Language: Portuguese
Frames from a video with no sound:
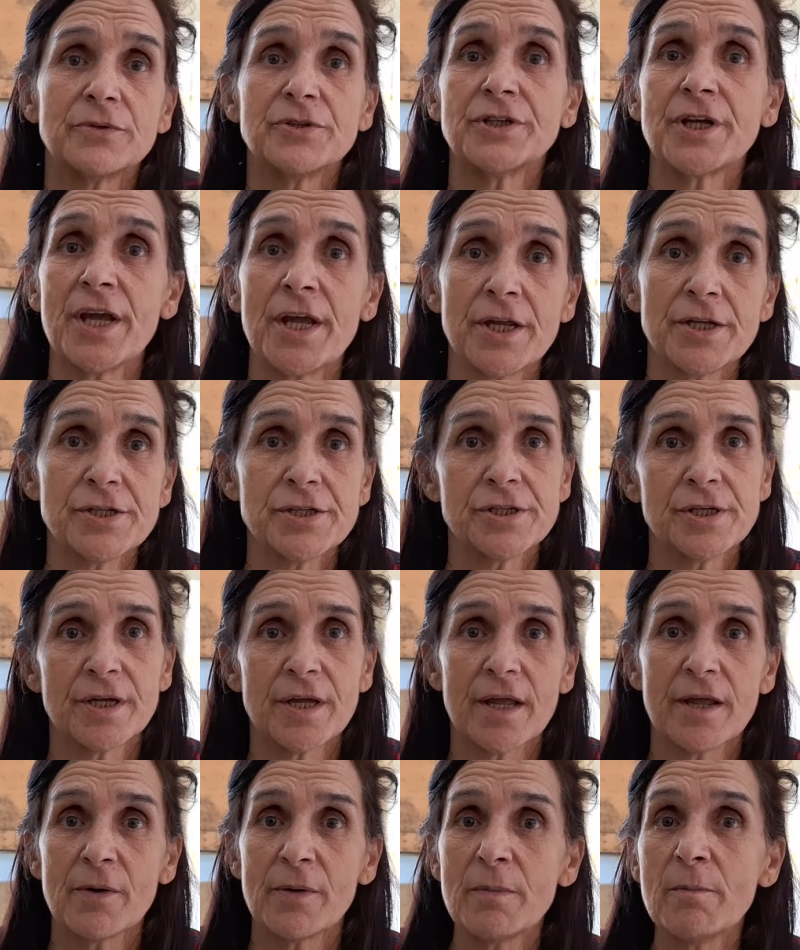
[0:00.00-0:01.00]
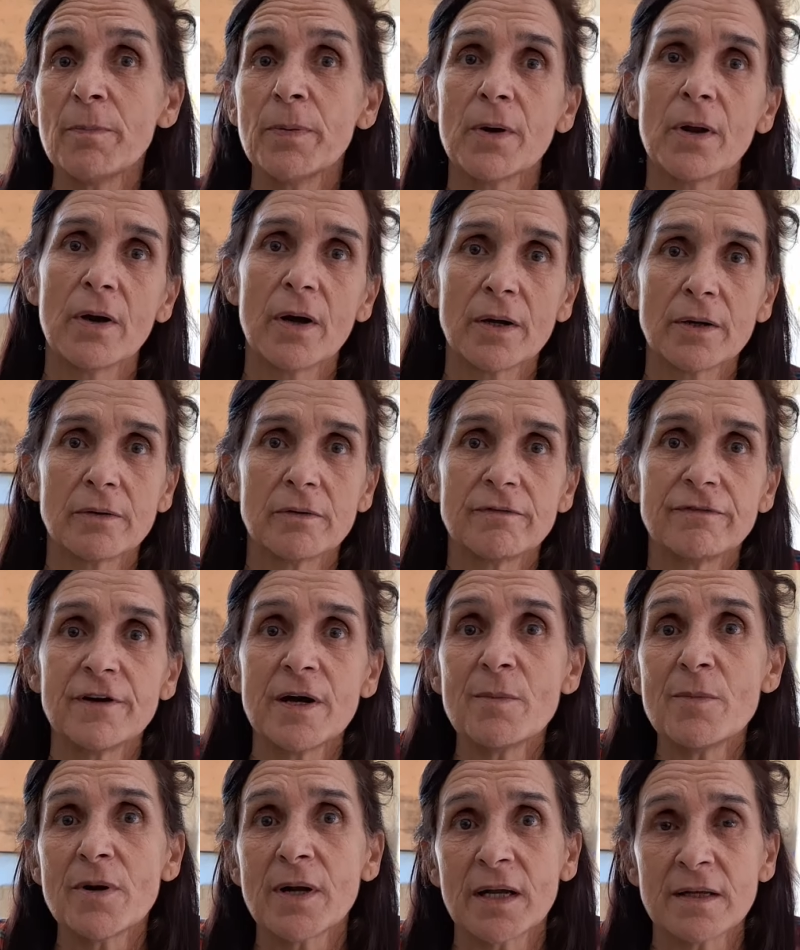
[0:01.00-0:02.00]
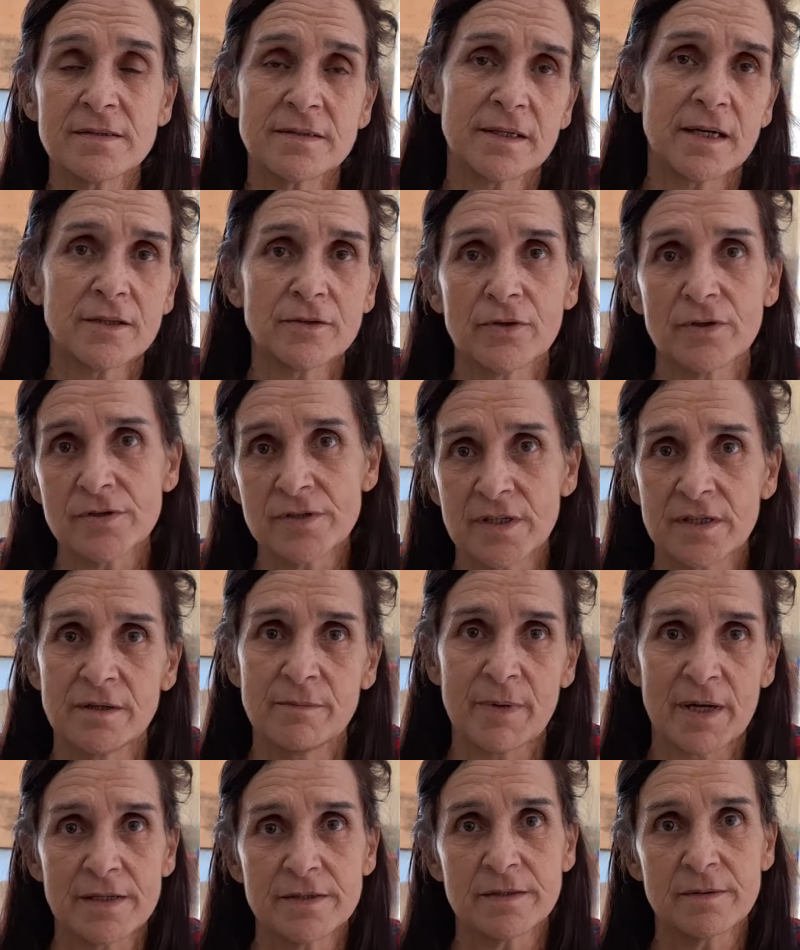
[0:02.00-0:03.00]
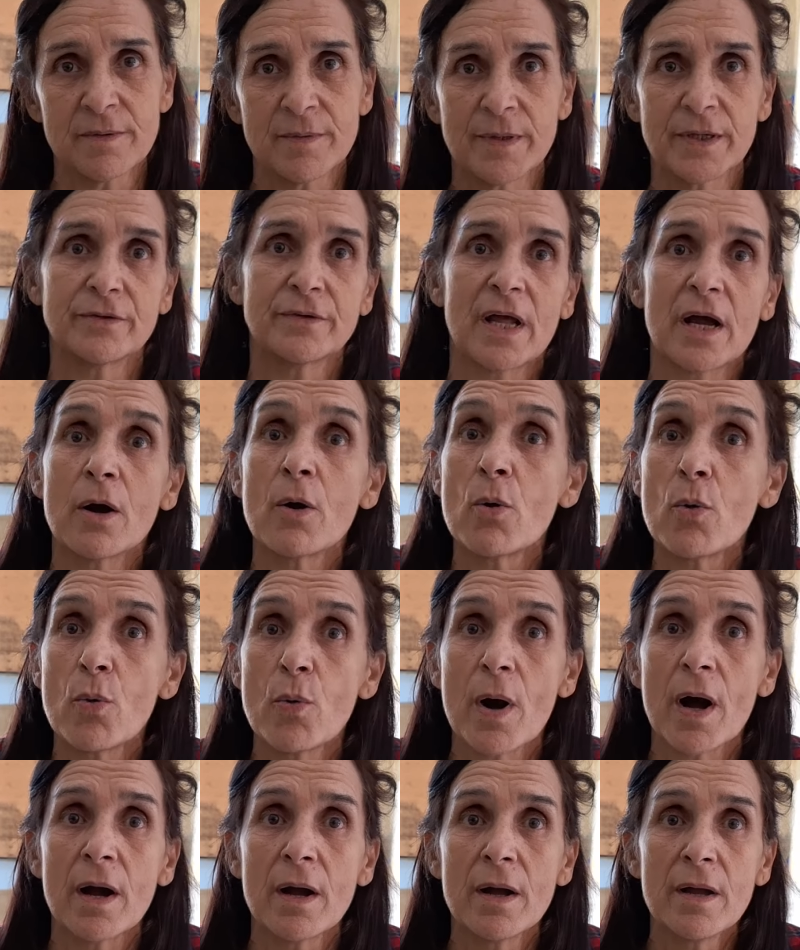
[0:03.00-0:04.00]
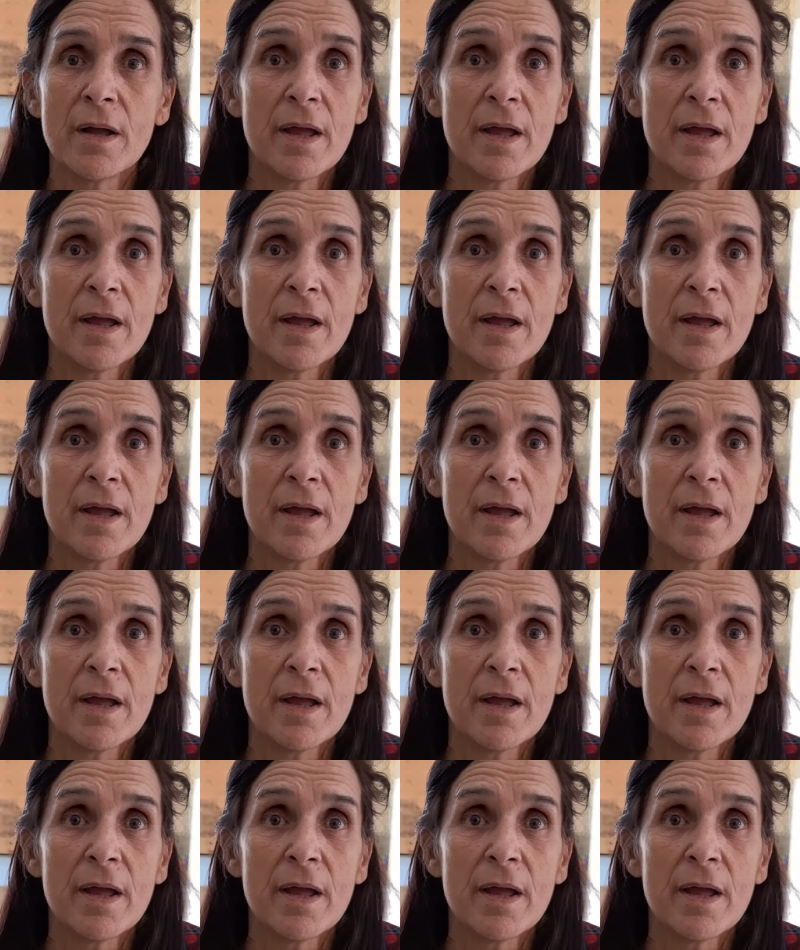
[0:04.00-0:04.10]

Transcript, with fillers: Gente, eu imploro, vamos castrar todos os animais que moram na rua.